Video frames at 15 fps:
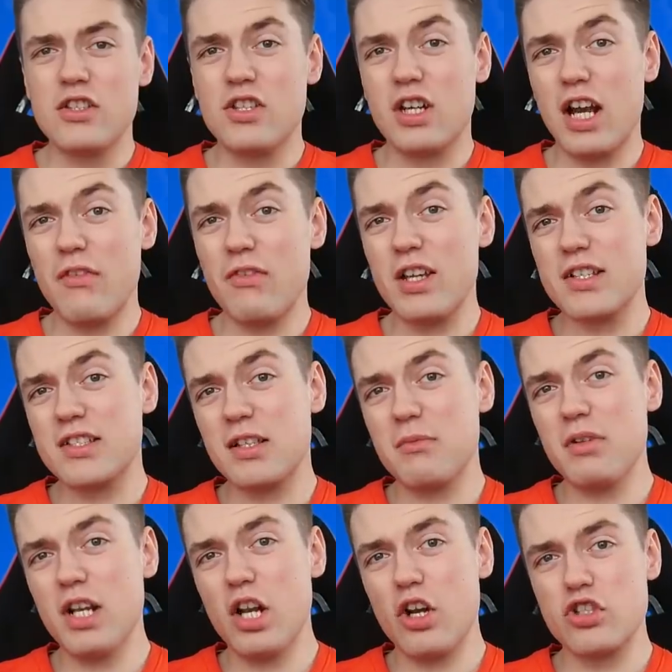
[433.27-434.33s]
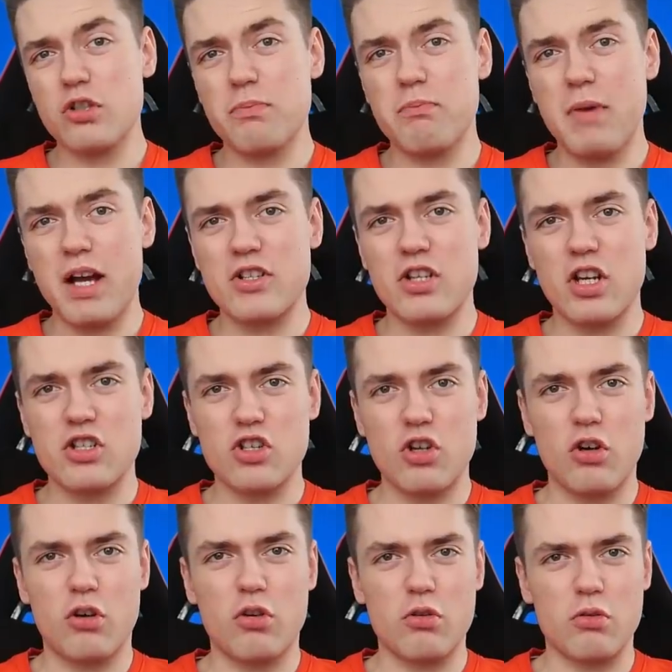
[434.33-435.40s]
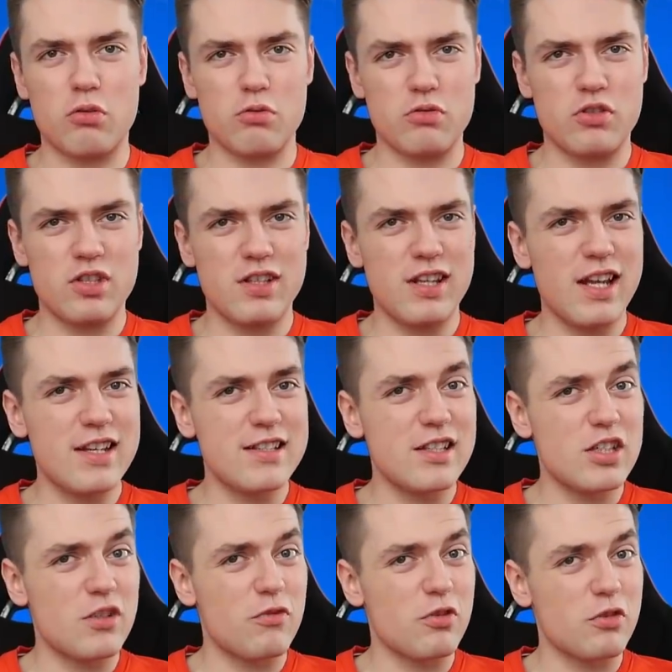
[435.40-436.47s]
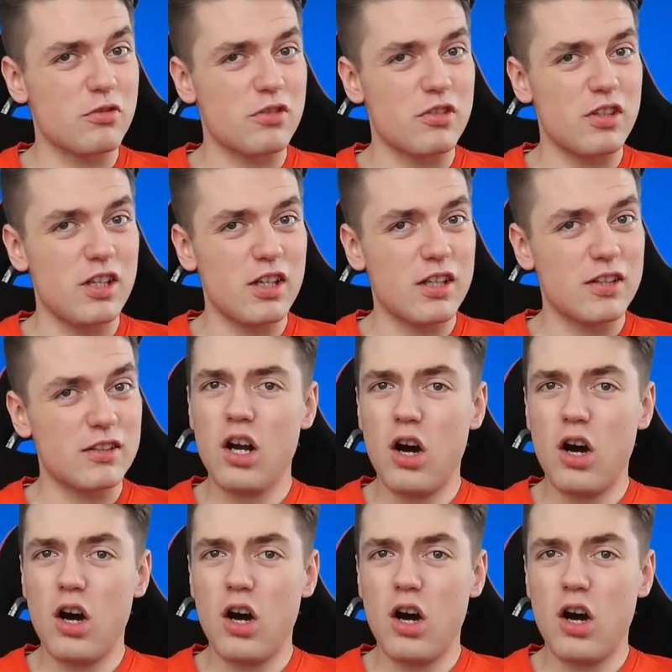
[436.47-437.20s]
Ciekawy jestem, ile osób marzy jeszcze o kruku. Czy jesteś wśród nich?